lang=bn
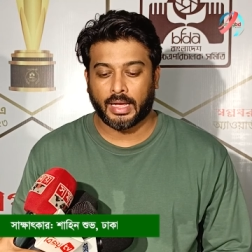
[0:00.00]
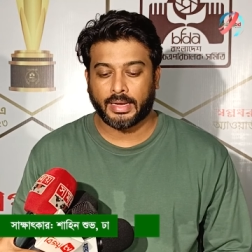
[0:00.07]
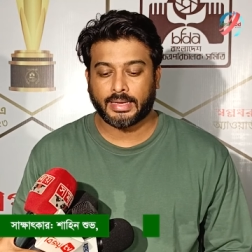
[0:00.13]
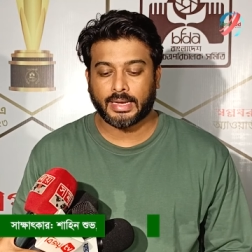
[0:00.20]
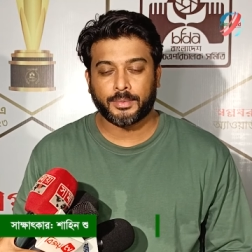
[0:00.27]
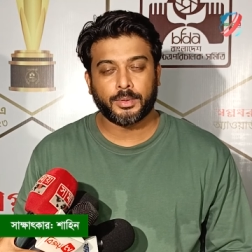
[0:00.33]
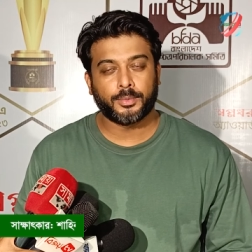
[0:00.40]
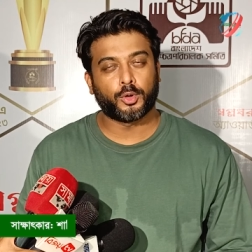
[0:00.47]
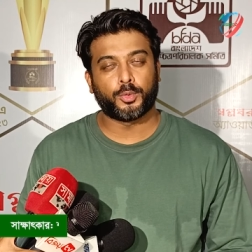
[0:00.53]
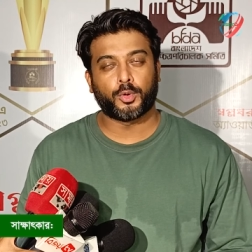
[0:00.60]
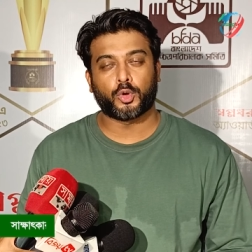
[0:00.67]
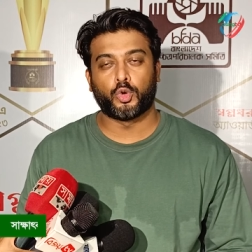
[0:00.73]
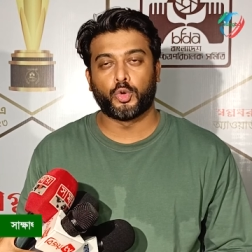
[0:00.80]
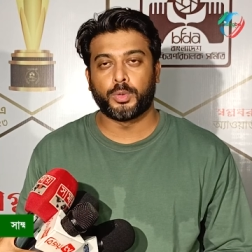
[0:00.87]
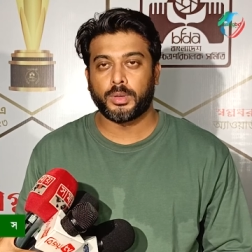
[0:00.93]
এটা আমি বলবো
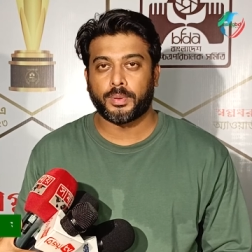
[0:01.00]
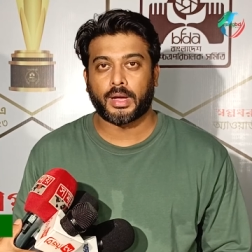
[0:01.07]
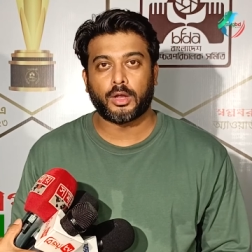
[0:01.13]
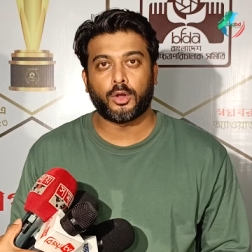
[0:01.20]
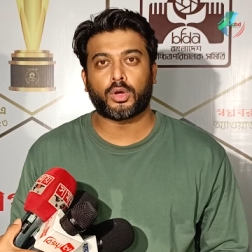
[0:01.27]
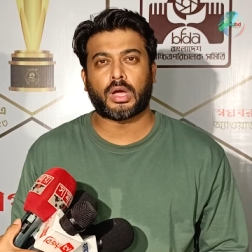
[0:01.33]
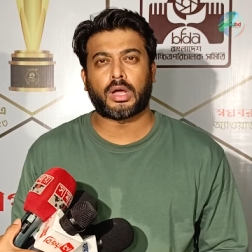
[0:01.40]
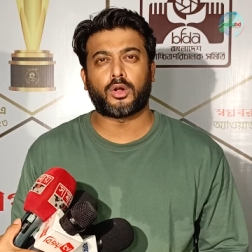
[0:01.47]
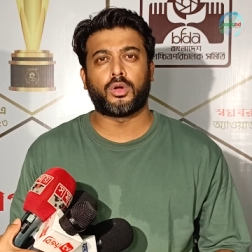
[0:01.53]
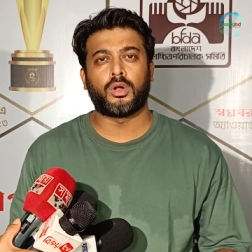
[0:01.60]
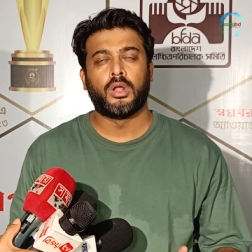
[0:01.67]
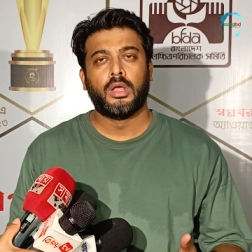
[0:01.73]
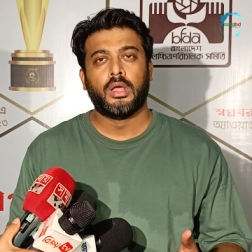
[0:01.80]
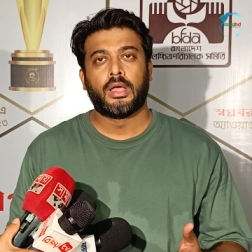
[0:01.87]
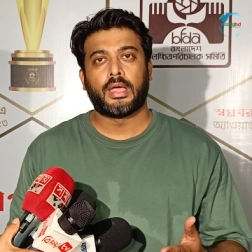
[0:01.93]
খুবই ভালো কারণ
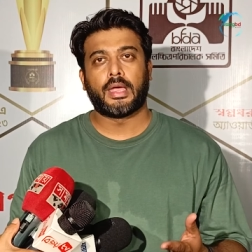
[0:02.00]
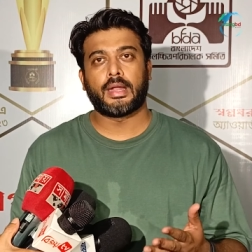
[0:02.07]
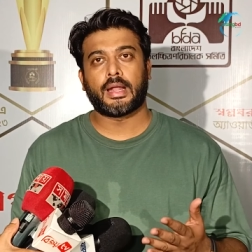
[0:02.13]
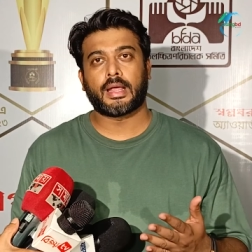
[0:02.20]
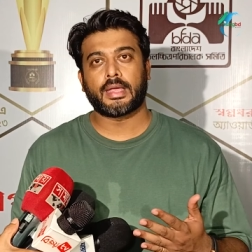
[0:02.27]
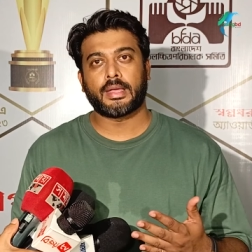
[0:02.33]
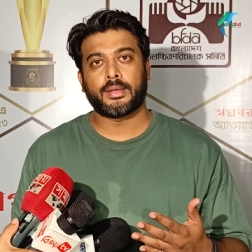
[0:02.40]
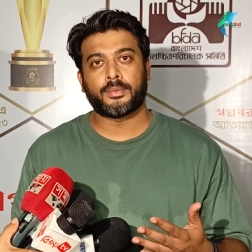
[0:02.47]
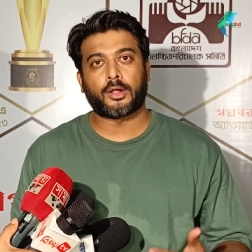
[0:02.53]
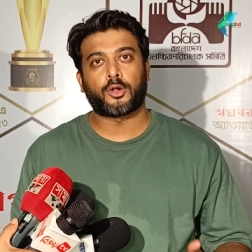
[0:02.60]
এর আগে